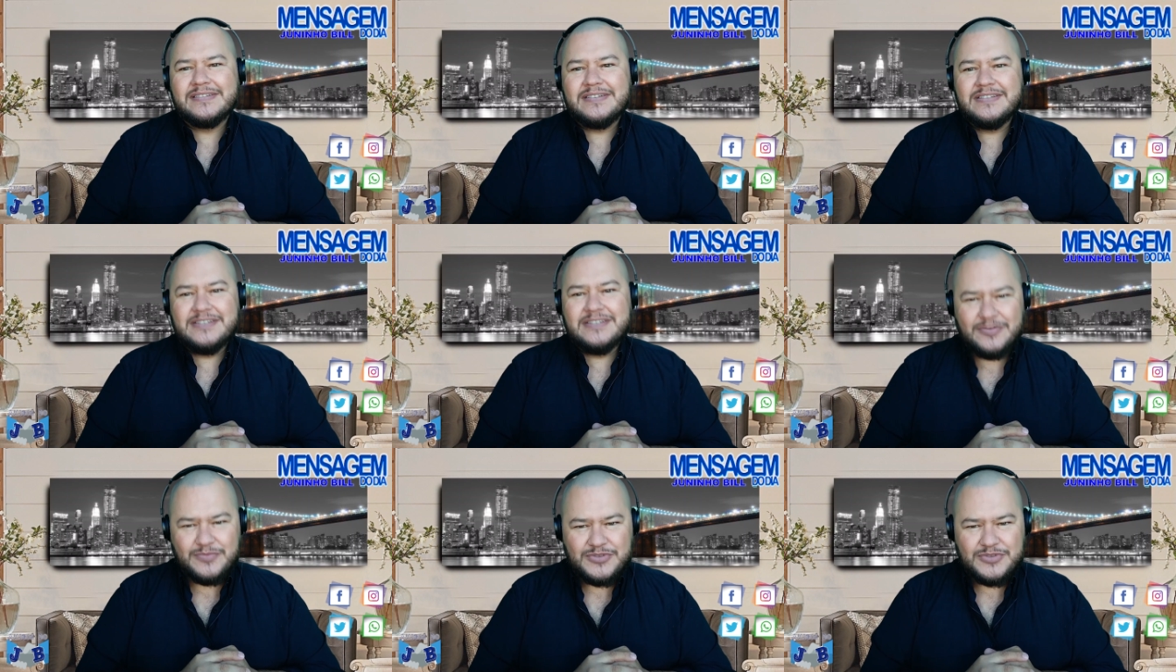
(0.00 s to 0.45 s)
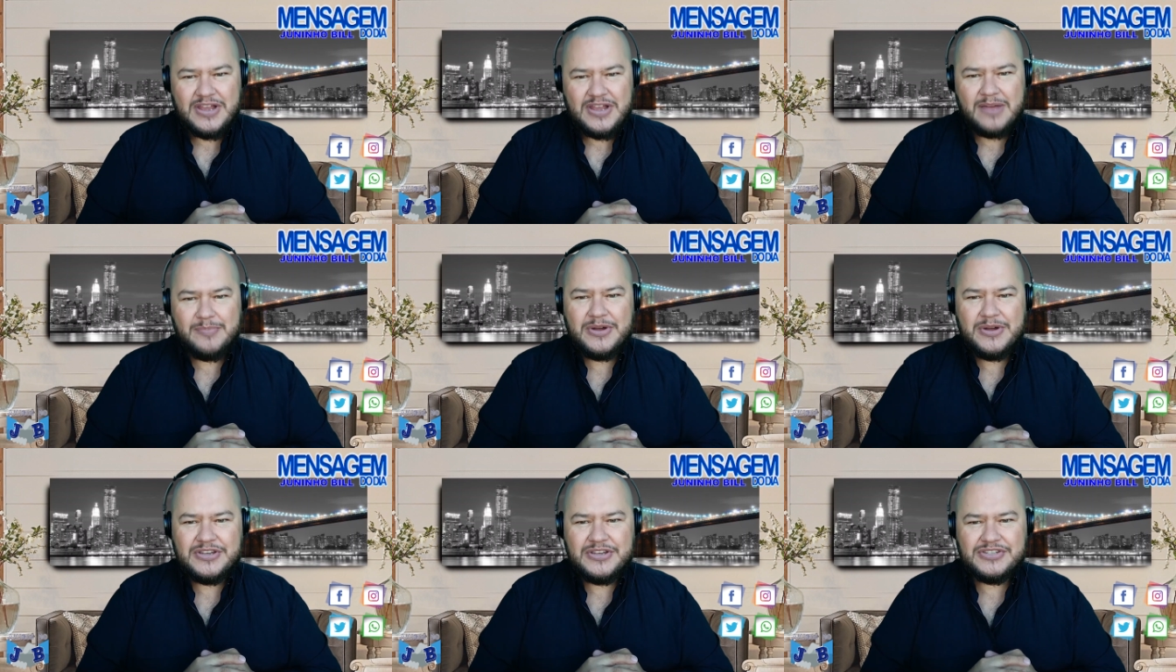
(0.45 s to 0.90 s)
de um
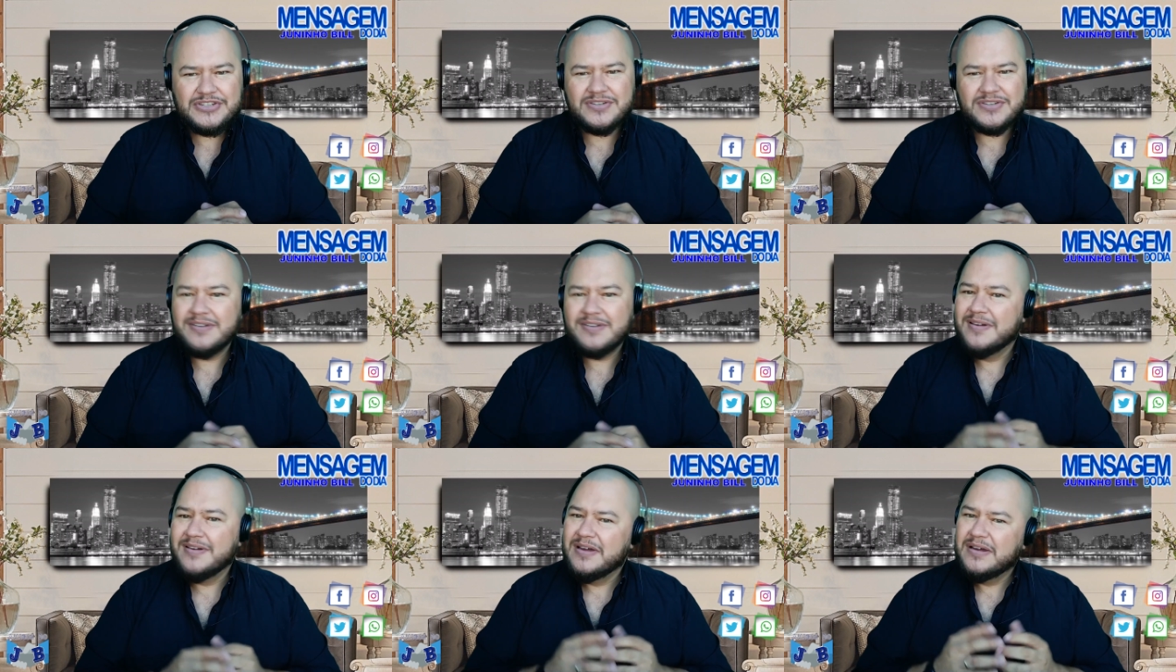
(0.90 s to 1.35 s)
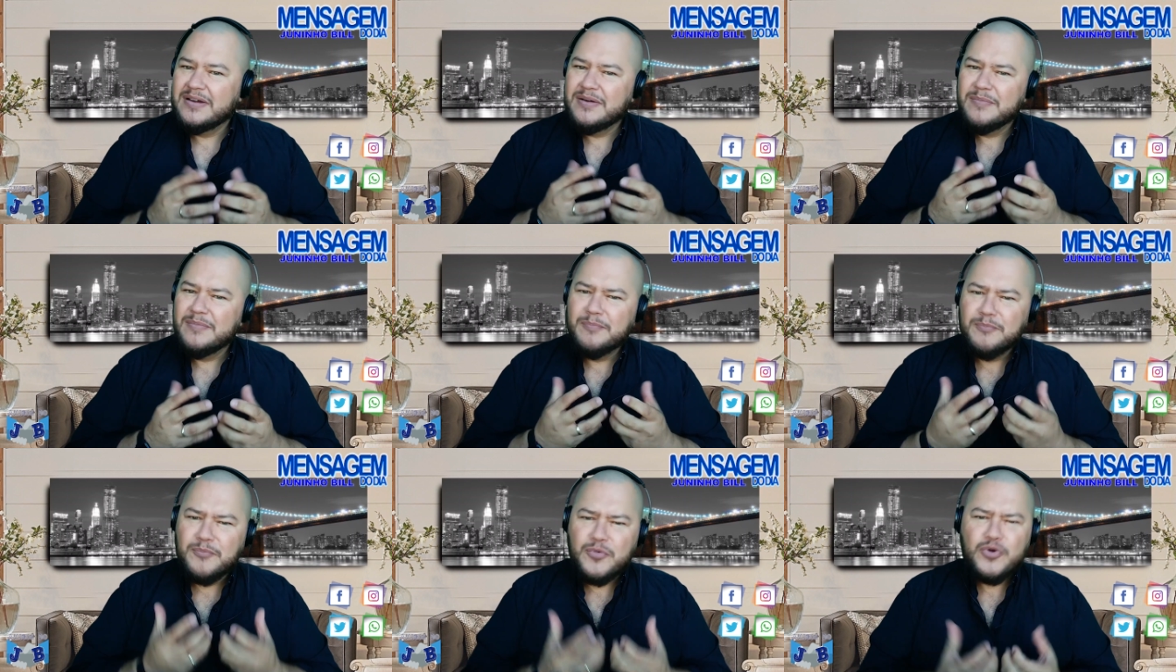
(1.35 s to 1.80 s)
diamante
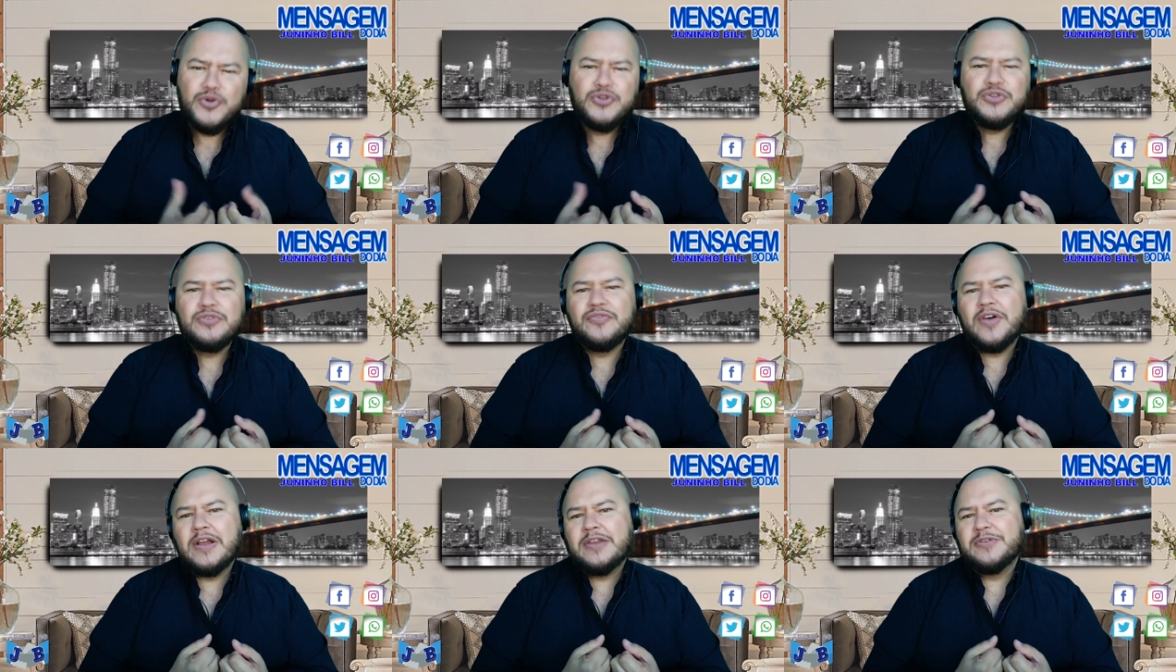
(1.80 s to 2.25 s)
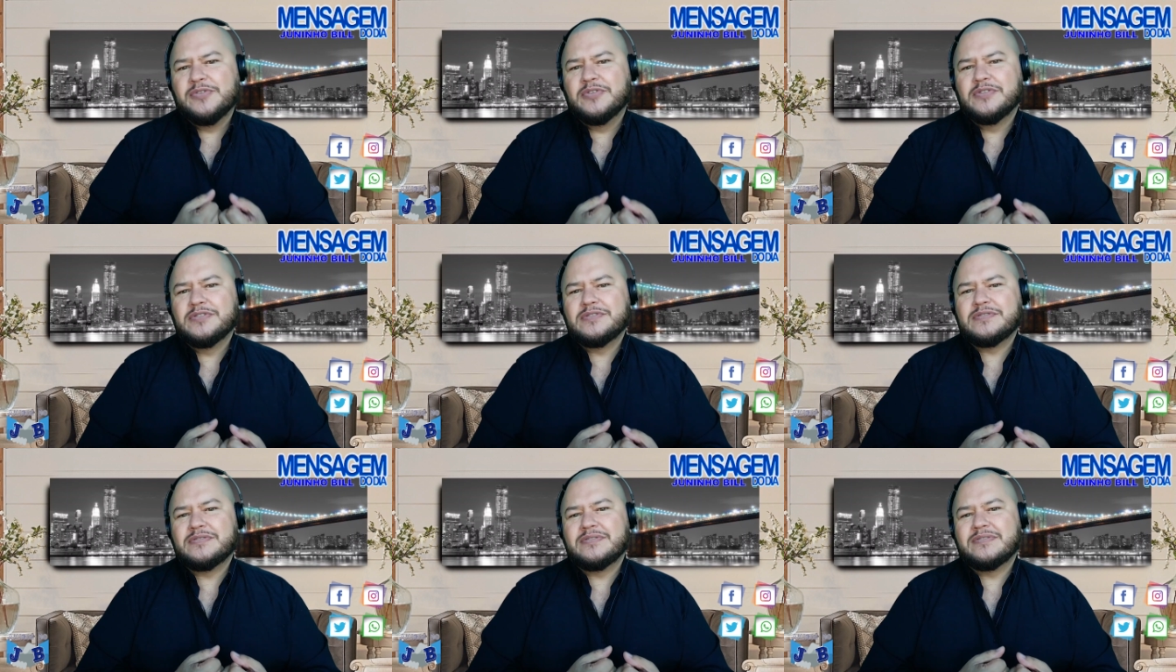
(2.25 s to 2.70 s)
muito
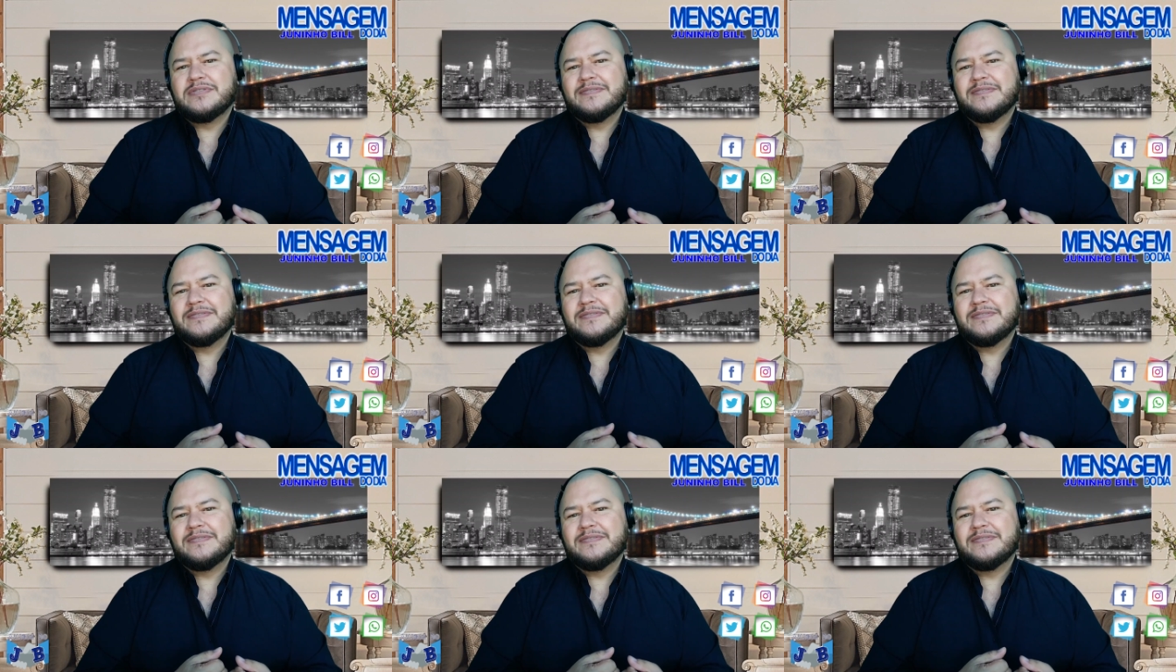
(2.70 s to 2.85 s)
valioso.